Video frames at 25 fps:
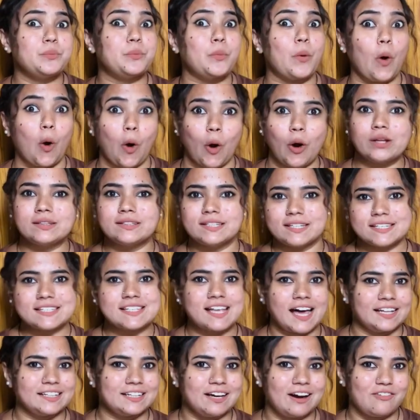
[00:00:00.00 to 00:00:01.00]
बहुत ही
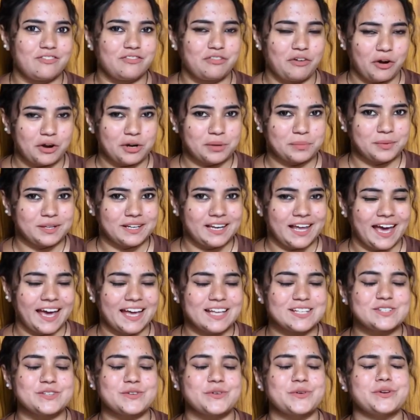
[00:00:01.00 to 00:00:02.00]
ज़्यादा अफोर्डेबल है
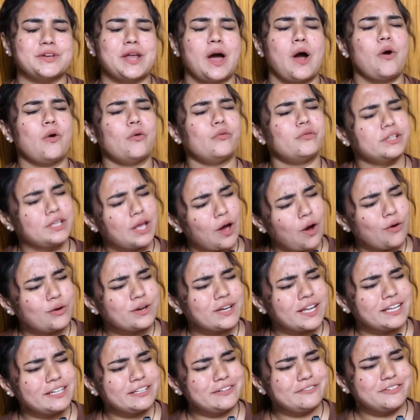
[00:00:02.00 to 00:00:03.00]
सो नाउ विदाउट
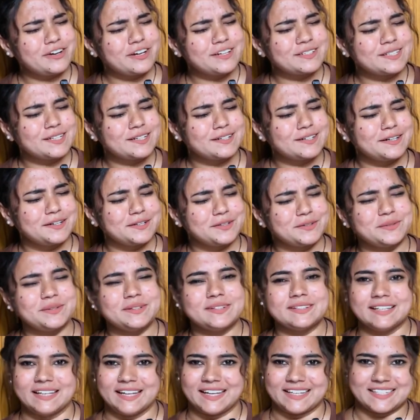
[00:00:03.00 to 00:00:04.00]
एनी फर्दर
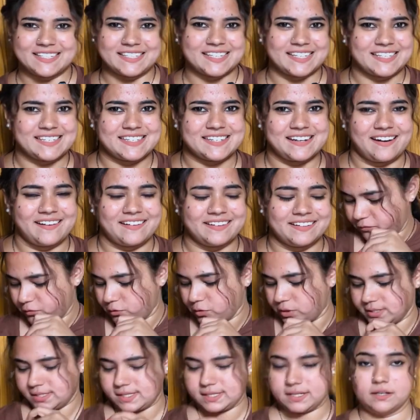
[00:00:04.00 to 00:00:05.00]
यू लेट्स गेट स्टार्ट
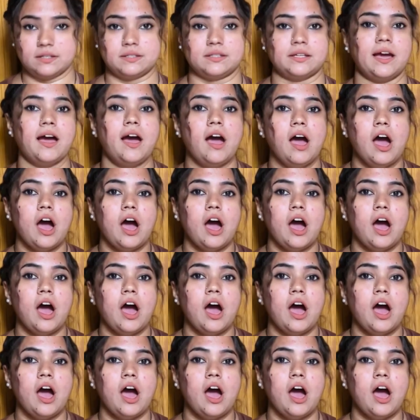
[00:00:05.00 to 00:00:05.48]
फोकस करते हैं